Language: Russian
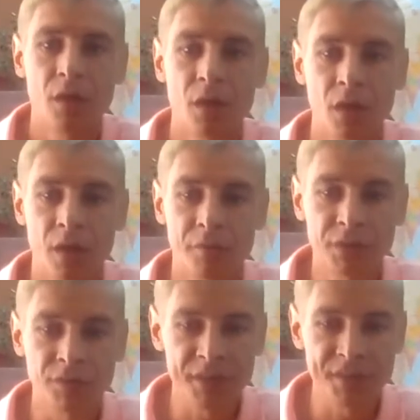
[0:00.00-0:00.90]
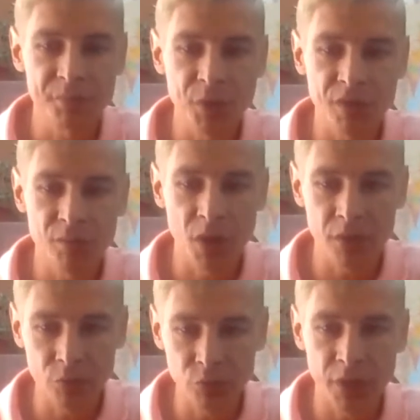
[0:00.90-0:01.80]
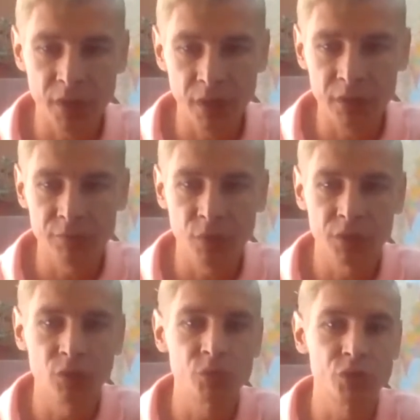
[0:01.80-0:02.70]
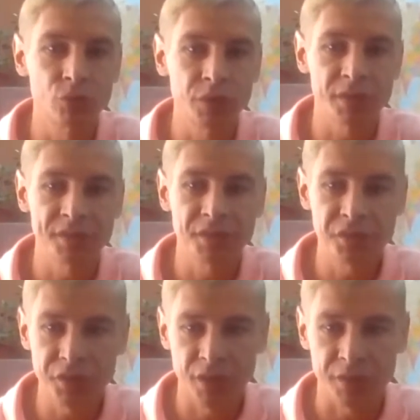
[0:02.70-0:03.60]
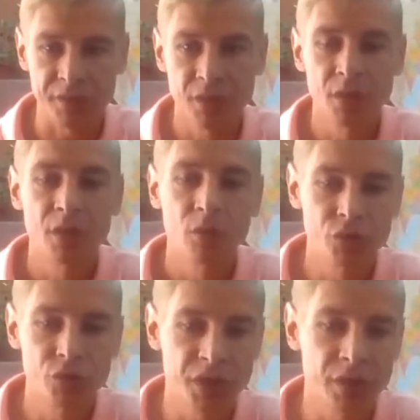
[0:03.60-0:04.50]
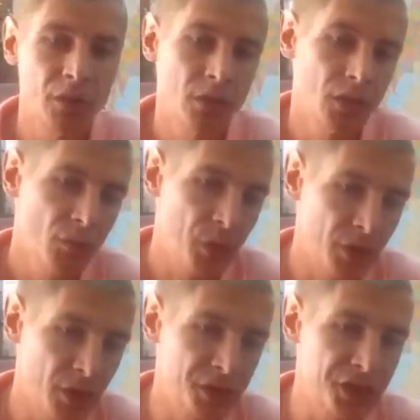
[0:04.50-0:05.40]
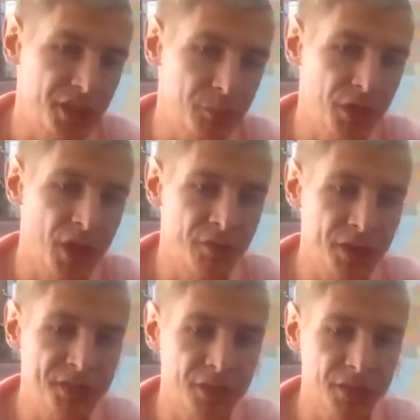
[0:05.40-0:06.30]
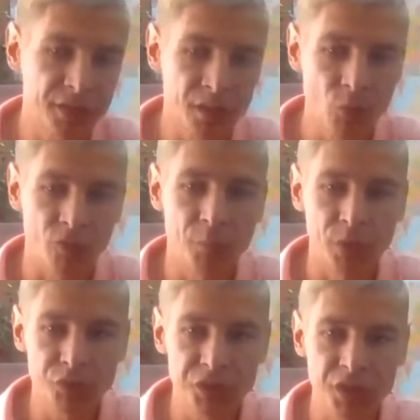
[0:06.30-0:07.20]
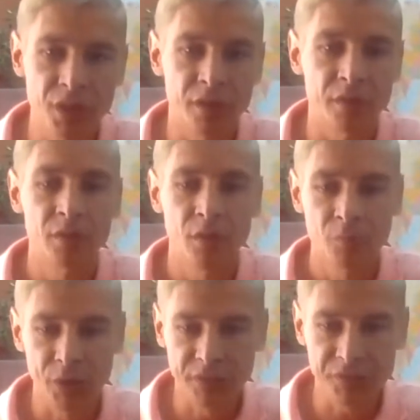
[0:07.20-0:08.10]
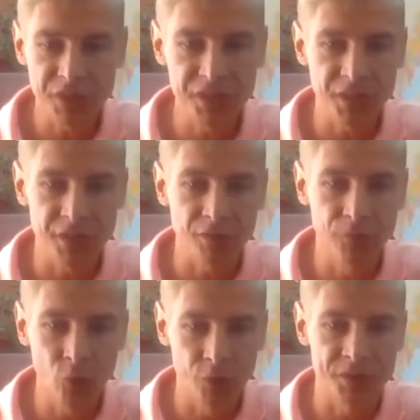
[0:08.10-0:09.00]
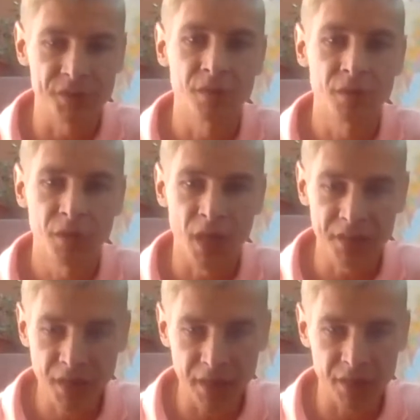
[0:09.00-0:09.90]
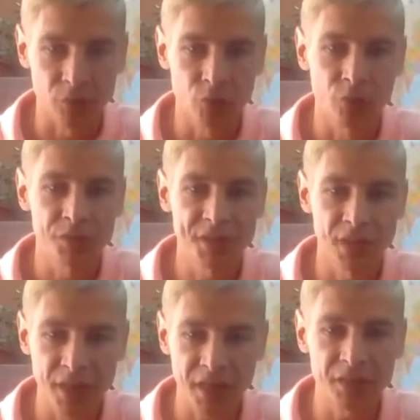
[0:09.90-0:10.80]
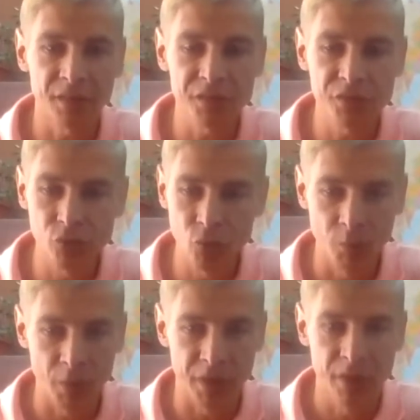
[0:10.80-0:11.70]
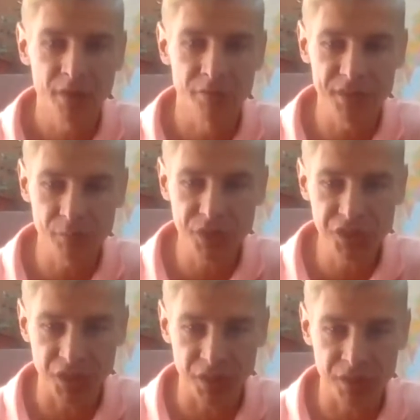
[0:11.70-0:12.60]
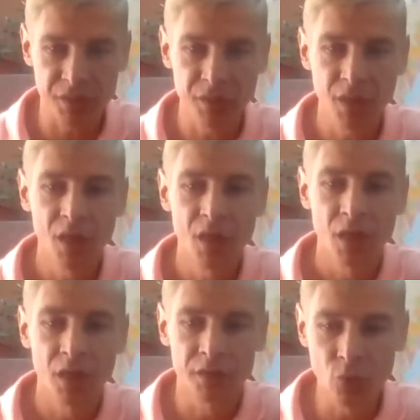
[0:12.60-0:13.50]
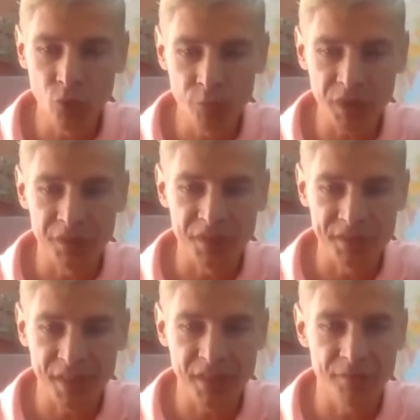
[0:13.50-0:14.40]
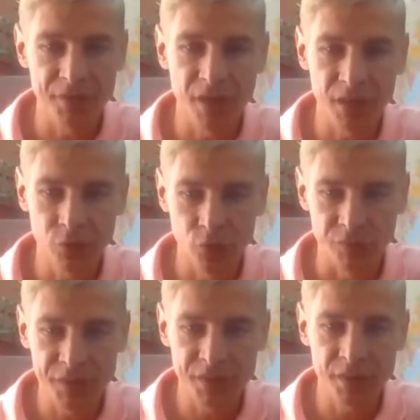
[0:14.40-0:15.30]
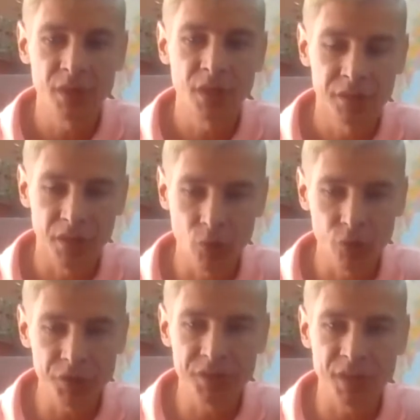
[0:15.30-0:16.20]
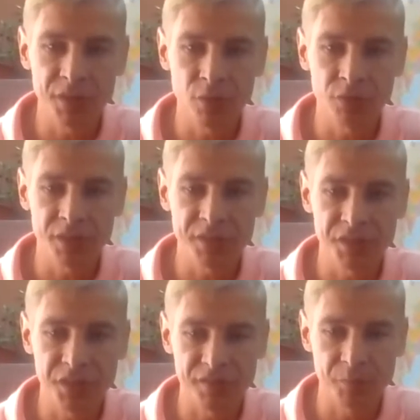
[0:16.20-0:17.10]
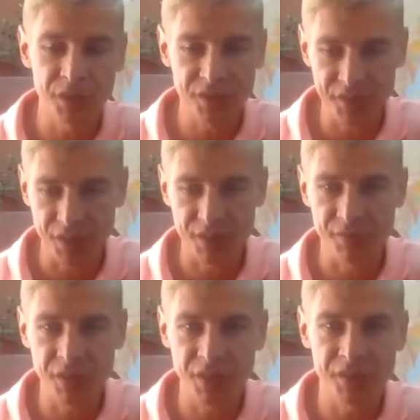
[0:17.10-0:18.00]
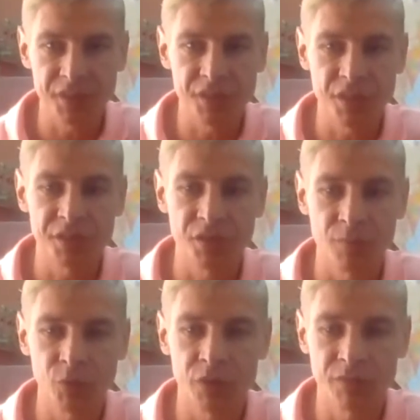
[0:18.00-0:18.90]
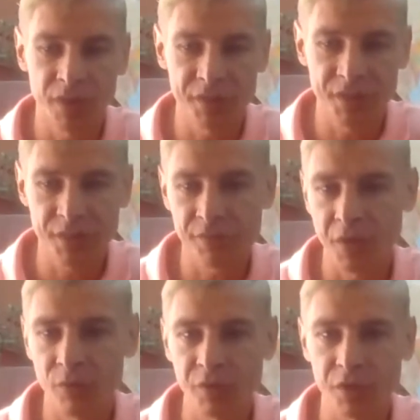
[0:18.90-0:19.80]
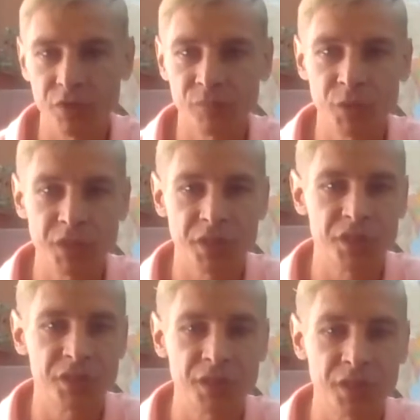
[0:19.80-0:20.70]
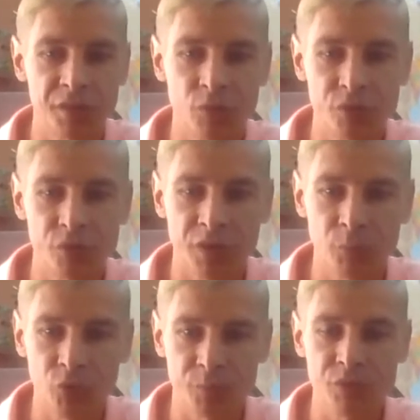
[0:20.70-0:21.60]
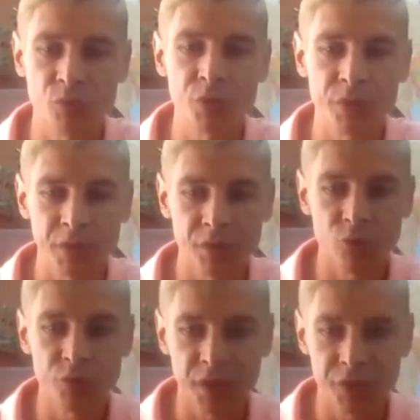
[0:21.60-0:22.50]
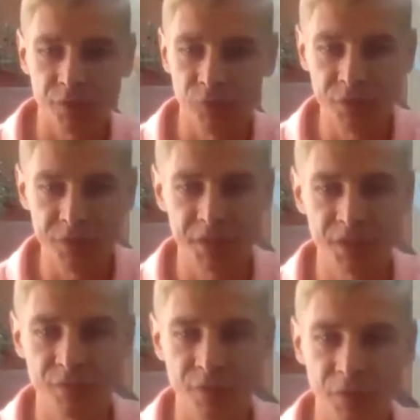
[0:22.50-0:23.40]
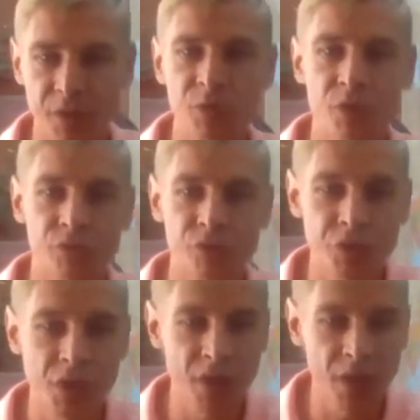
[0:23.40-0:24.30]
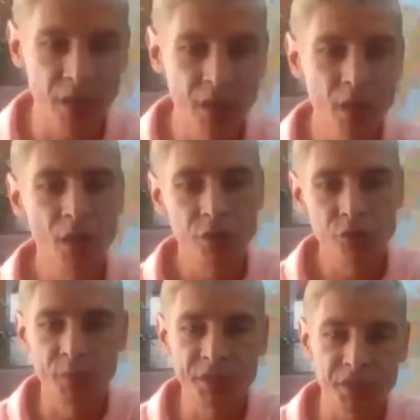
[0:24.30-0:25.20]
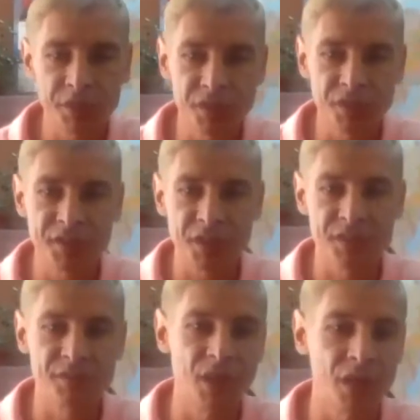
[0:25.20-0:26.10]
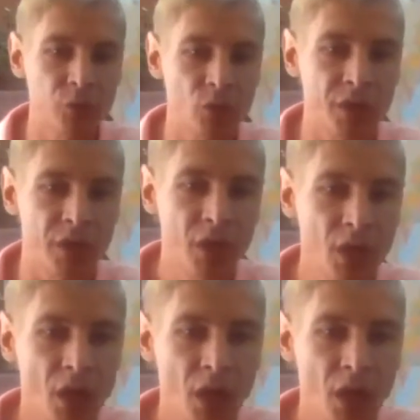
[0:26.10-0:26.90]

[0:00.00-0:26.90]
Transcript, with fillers: А, в 2021 году докладываю о том, что у нас сейчас уже 6 а, многоквартирных домов получили подтверждение в фонде конкретную, с конкретной суммой возмещения документы, заявка готовится. Находится она у нас сейчас в Министерстве энергетики и жилищно-коммунального хозяйства. Я уверен, что в ближайшие дни она уйдет на подпись губернатору и дальше Фонд содействия реформированию ЖКХ, чтобы денежные средства, которые